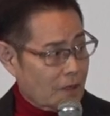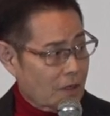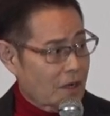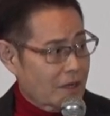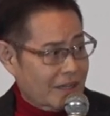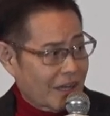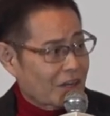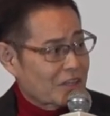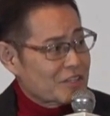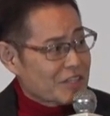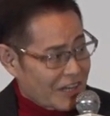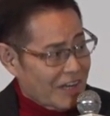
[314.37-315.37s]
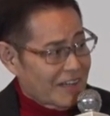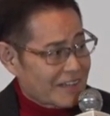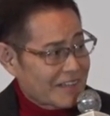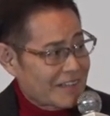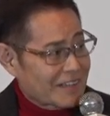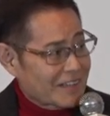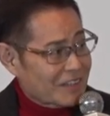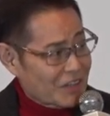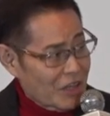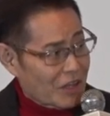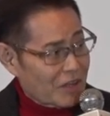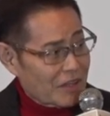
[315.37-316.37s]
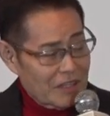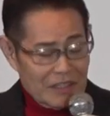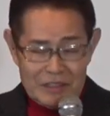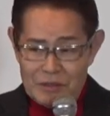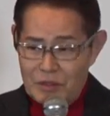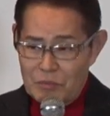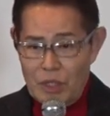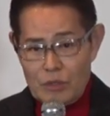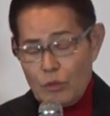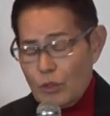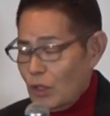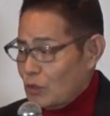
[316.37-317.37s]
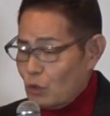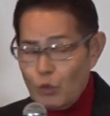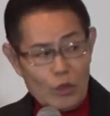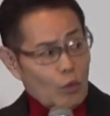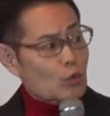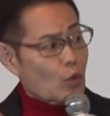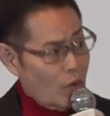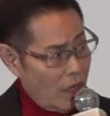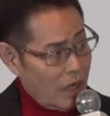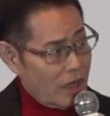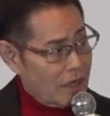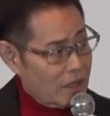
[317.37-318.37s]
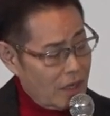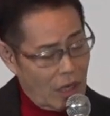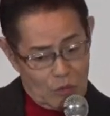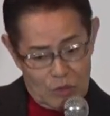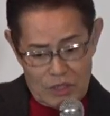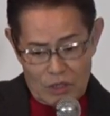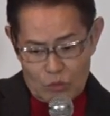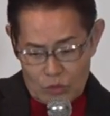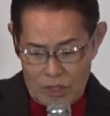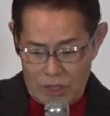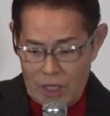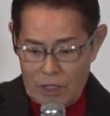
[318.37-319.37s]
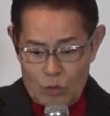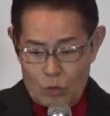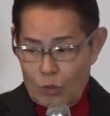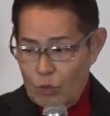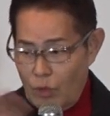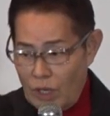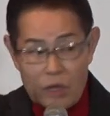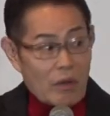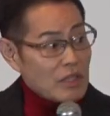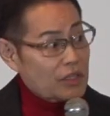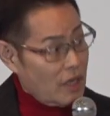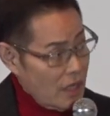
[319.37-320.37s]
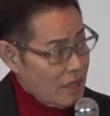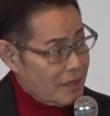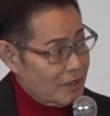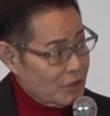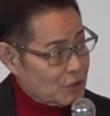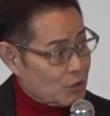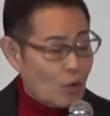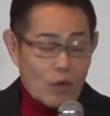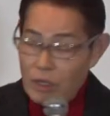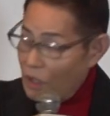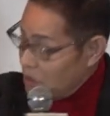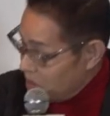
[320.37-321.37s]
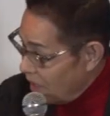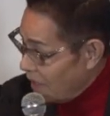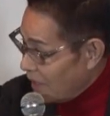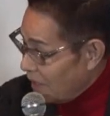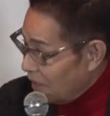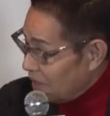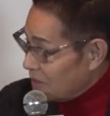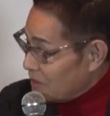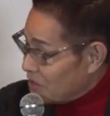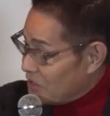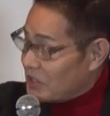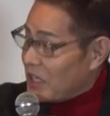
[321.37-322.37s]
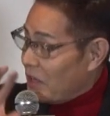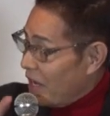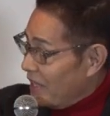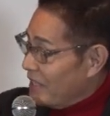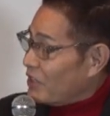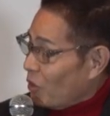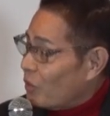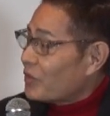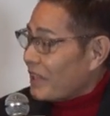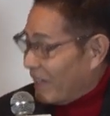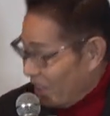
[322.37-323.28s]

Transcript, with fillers: ですか。悲しいかな。ね、まあそこで本当はあの行ったところでなんかこう笑わしてね、人を笑わして死んでりゃいいと思うんだ